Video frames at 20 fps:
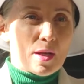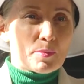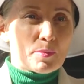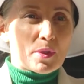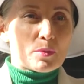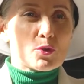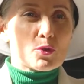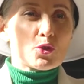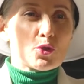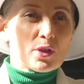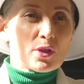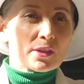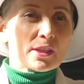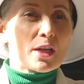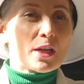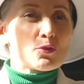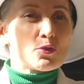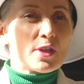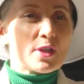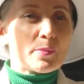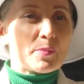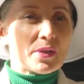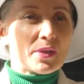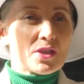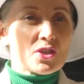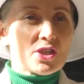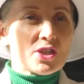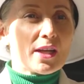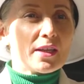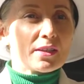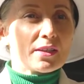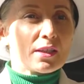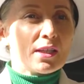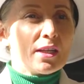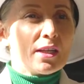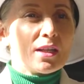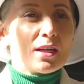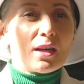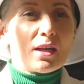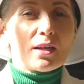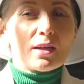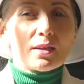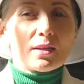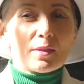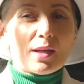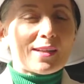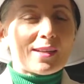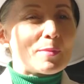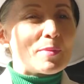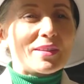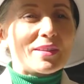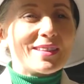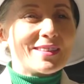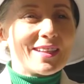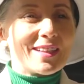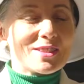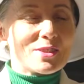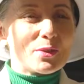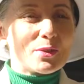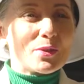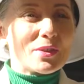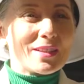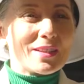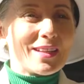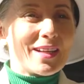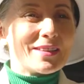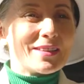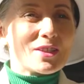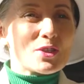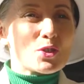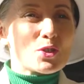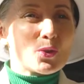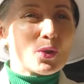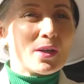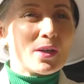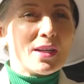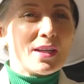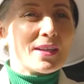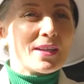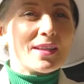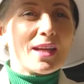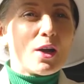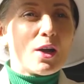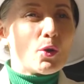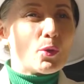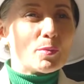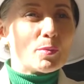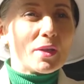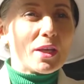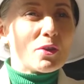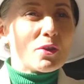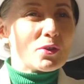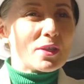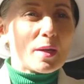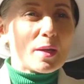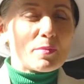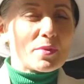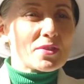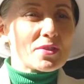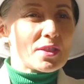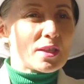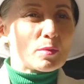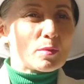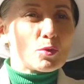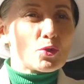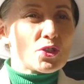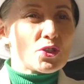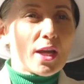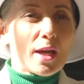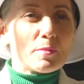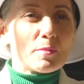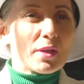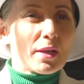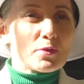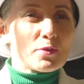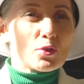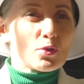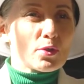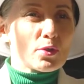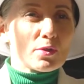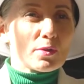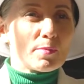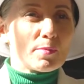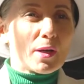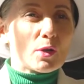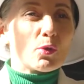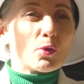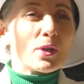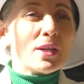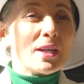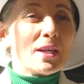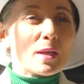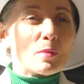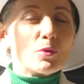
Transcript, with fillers: Потому что когда он сюда приезжает, э, работодателю не надо, что я умею, я быстро обучаем, я все могу.